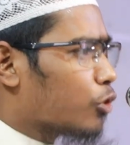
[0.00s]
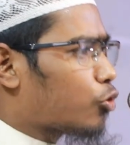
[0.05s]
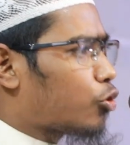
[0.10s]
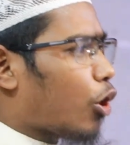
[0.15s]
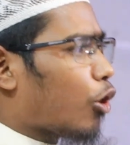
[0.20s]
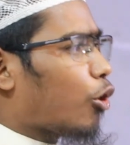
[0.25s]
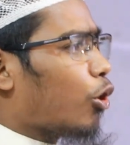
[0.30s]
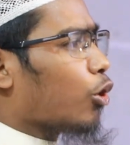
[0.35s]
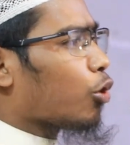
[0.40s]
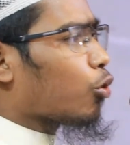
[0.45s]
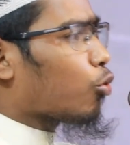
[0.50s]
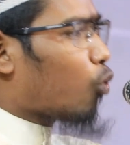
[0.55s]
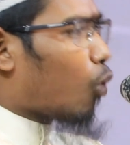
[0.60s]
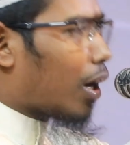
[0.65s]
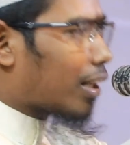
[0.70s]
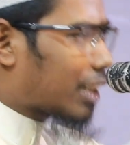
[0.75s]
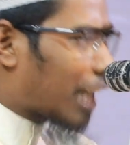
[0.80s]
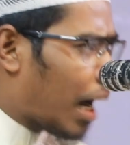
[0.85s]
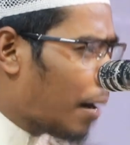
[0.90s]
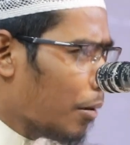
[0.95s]
যখন
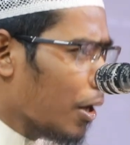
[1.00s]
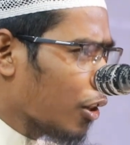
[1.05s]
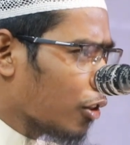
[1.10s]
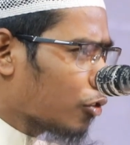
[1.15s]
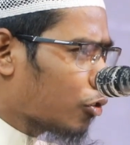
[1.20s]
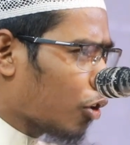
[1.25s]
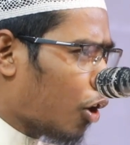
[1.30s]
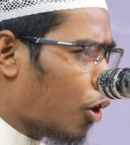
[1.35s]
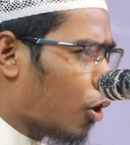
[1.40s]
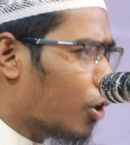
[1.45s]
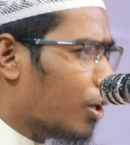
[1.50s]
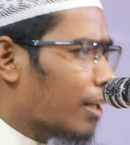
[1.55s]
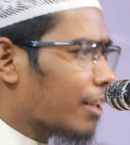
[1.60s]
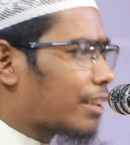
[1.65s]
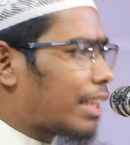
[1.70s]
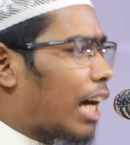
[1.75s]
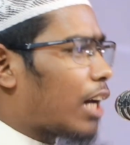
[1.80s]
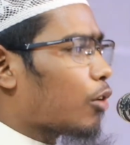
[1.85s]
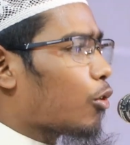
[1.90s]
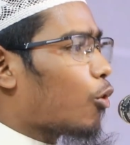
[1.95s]
কথা বলতো
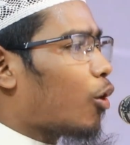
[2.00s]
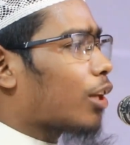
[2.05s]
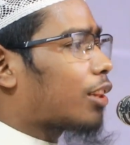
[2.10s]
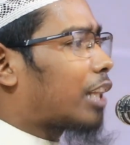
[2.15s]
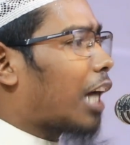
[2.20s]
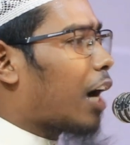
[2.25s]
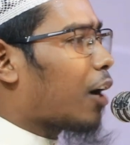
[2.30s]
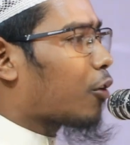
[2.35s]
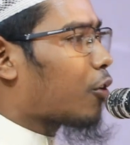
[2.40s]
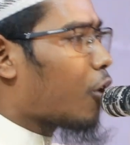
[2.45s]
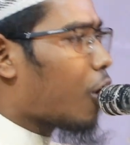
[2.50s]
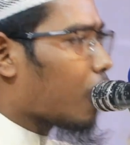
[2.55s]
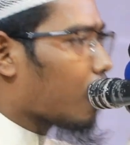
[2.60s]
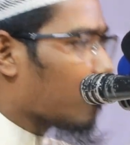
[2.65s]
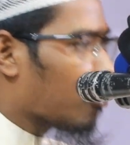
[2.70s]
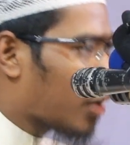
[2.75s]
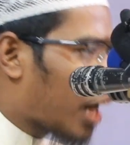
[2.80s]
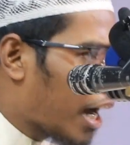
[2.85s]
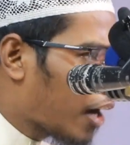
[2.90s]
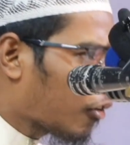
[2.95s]
তার কথা
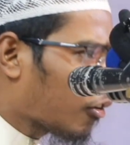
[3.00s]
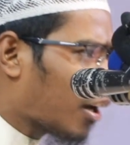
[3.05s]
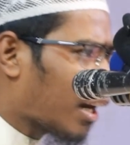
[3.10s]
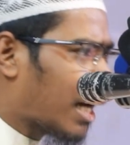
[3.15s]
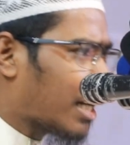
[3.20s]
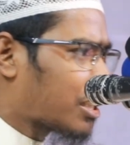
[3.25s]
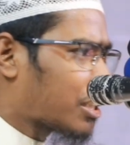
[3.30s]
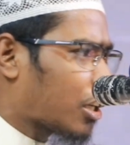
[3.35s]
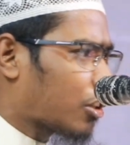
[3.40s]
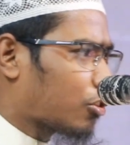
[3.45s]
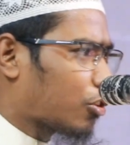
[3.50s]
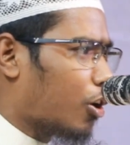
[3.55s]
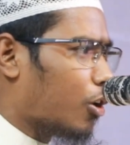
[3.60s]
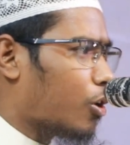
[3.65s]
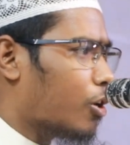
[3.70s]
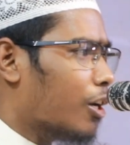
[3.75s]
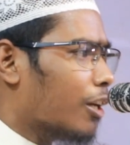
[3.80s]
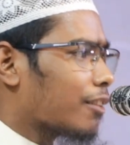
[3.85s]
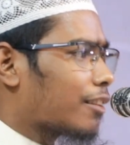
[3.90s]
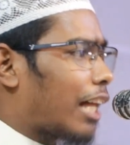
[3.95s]
গণনা করা যেত
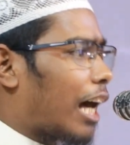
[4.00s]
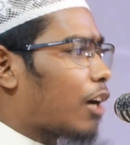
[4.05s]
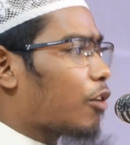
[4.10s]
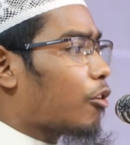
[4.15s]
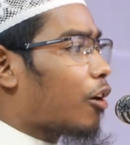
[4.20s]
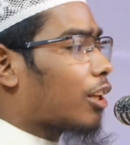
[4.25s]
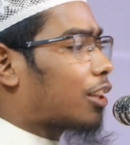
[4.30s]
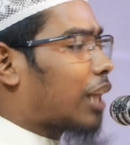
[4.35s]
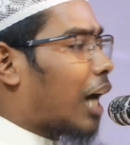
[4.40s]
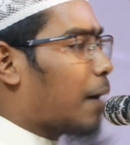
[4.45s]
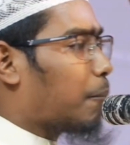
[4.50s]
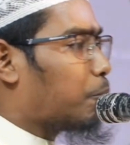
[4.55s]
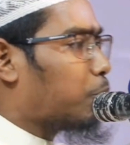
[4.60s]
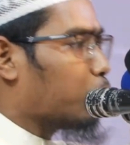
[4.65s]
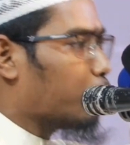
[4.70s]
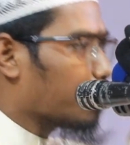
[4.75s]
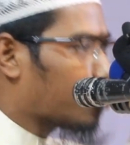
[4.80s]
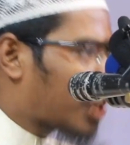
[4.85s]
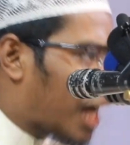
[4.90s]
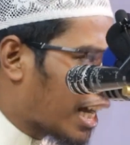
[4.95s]
তার কথা
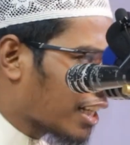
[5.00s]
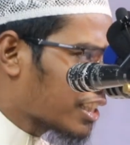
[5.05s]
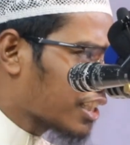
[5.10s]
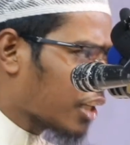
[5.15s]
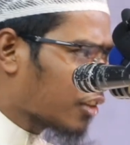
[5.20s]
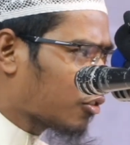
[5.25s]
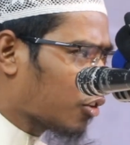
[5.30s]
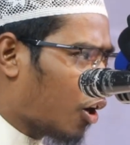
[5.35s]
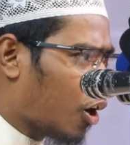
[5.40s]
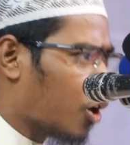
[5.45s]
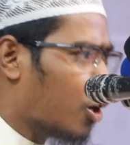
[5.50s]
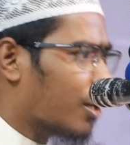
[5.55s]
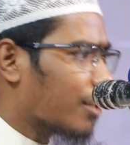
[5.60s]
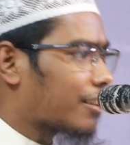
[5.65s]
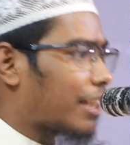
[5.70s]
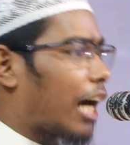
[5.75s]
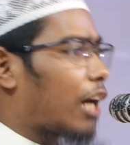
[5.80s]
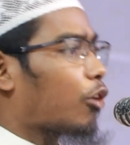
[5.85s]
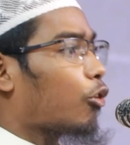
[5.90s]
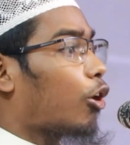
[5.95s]
বোঝা যেত
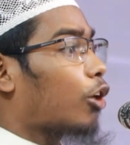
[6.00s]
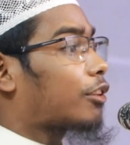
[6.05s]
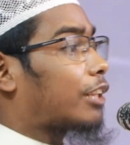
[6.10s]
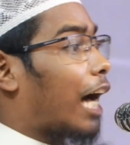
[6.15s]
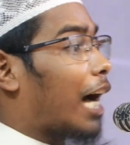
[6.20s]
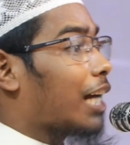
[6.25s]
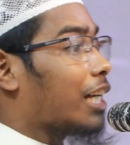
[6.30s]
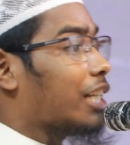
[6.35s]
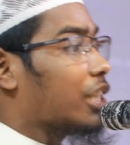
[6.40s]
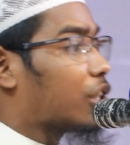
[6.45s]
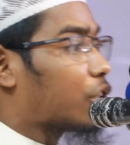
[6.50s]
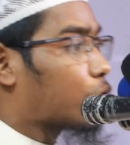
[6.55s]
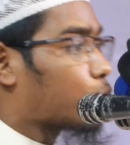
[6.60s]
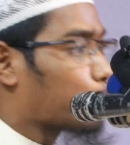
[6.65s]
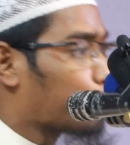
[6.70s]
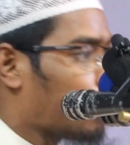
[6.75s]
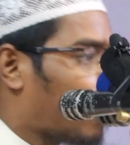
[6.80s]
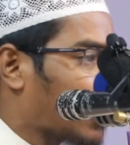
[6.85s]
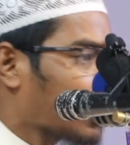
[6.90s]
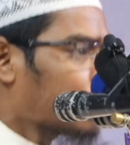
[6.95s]
তার কথা
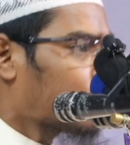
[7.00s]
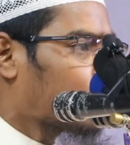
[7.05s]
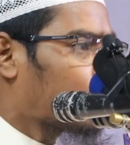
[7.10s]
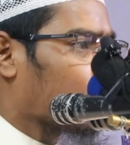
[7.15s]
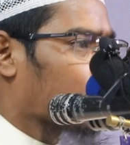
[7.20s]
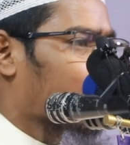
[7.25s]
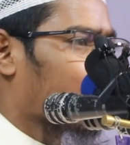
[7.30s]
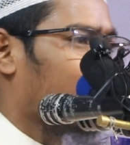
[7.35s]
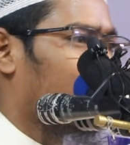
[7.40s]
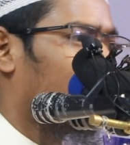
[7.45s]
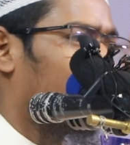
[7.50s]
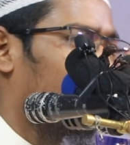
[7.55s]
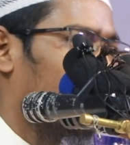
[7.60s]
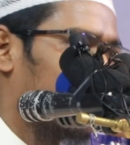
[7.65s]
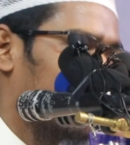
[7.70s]
স্পষ্ট ছিল